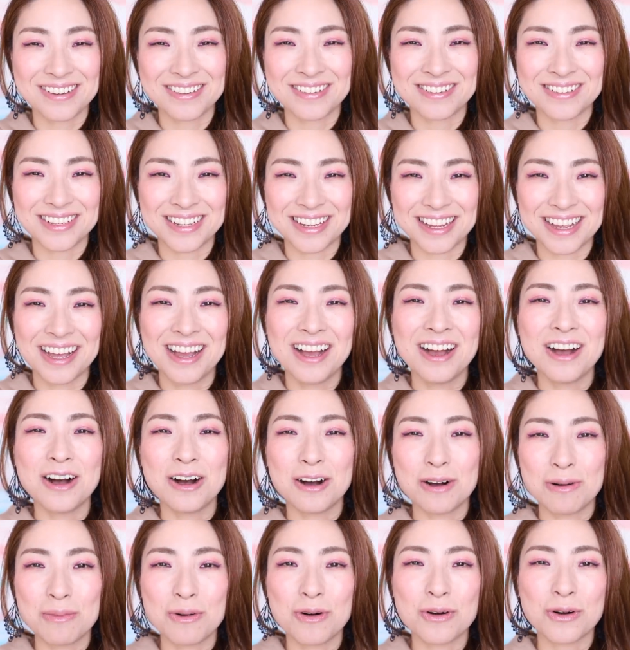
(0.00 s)
いう風に
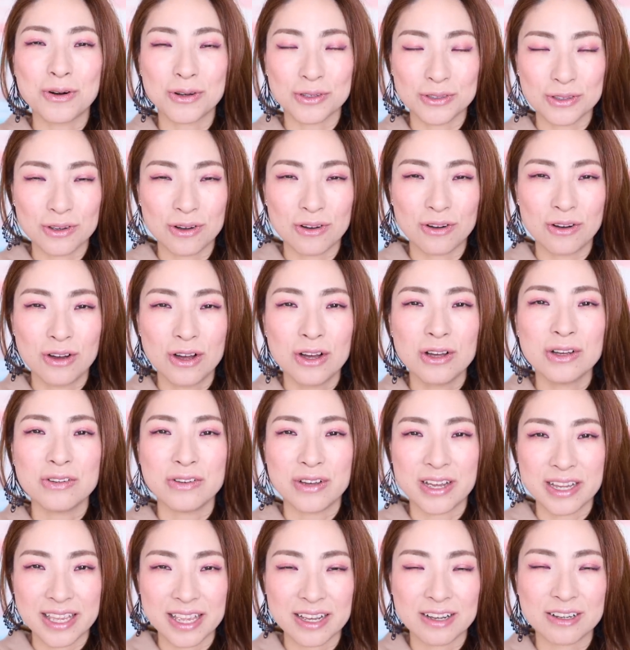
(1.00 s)
思うこと
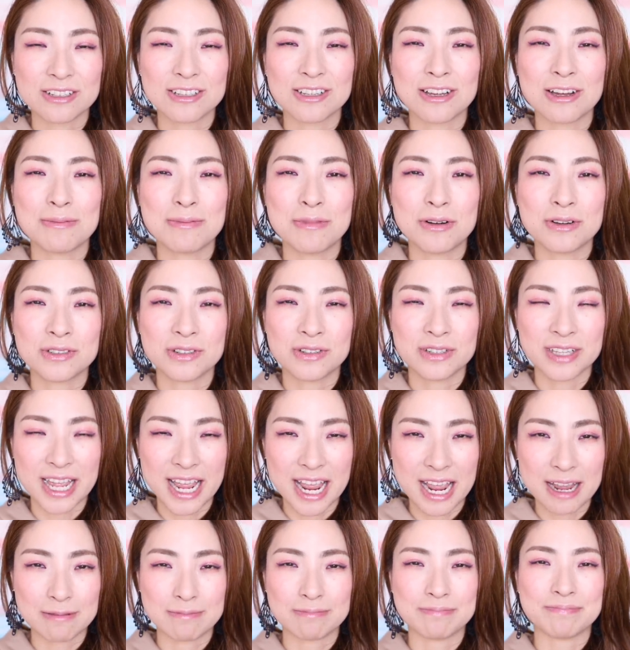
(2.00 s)
増えていくと思うの
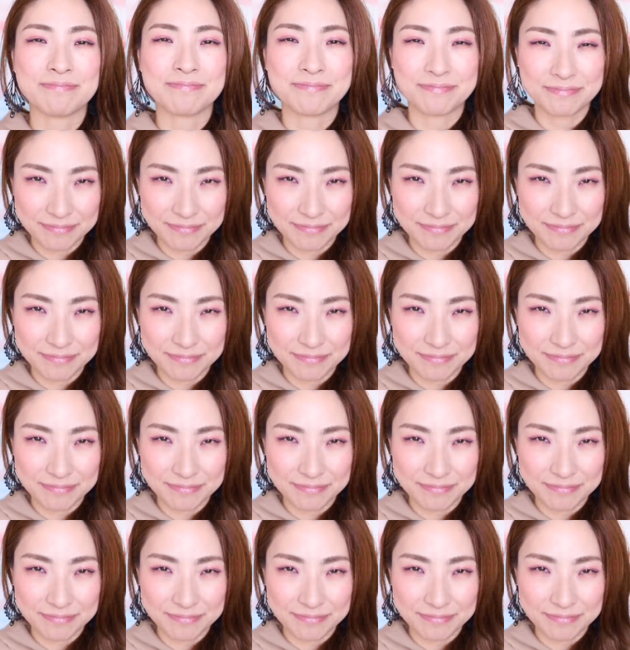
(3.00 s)
で